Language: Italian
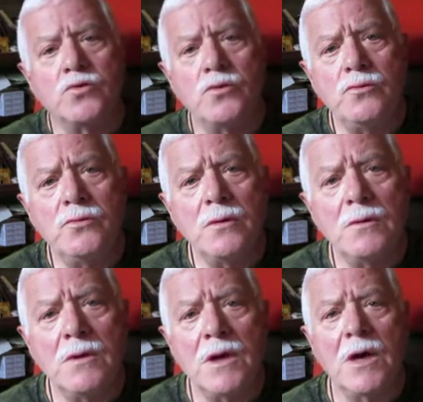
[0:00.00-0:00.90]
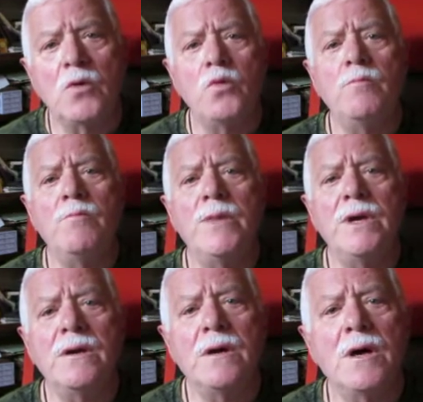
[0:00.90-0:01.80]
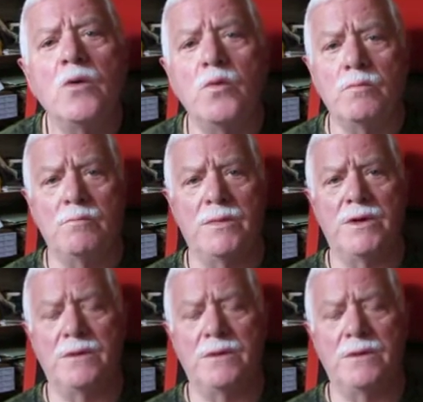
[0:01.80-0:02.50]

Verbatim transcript: tutto aumme aumme.